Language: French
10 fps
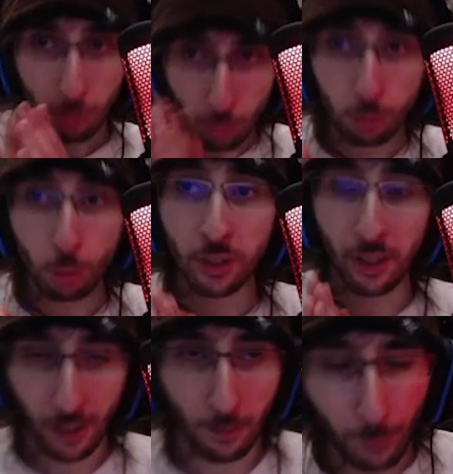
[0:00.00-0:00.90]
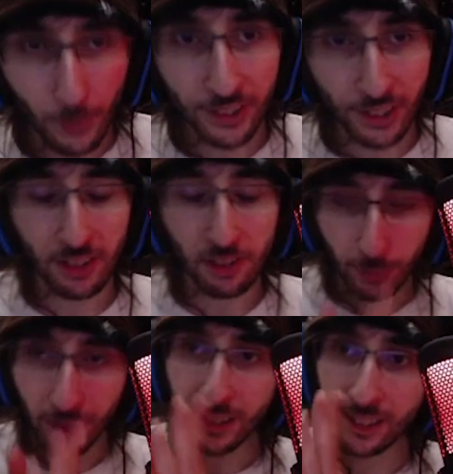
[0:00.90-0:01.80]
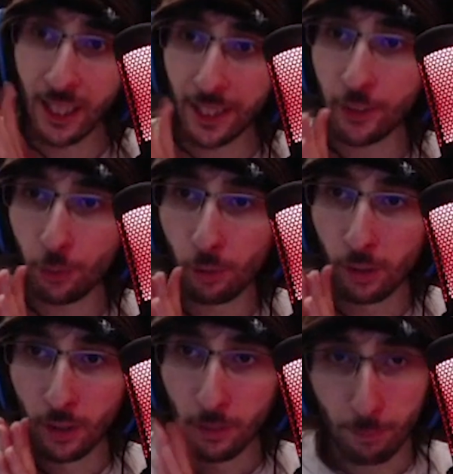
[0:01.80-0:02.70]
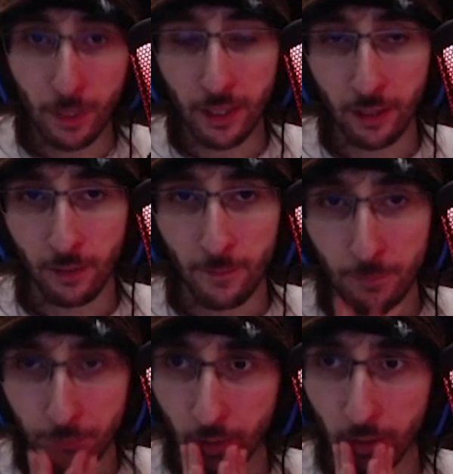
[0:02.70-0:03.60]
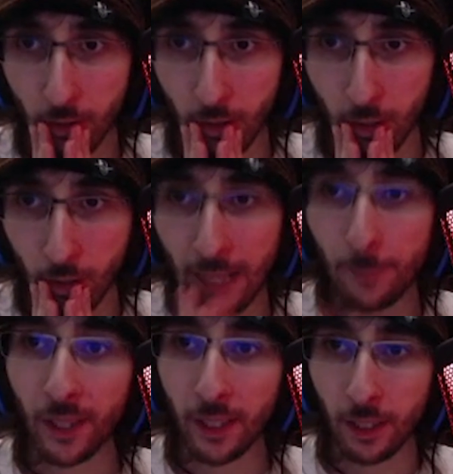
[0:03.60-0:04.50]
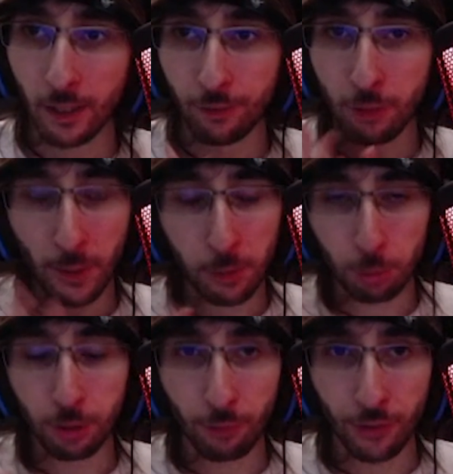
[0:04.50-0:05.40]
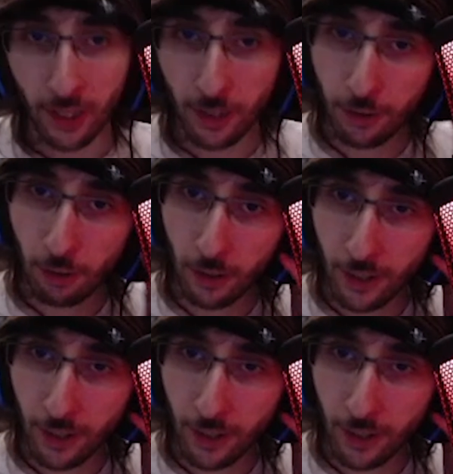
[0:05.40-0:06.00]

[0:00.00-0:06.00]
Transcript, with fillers: Cucuc a un bon état d'esprit, il a raison. Mais euh, après, faut pas trop s'enfoncer là-dedans.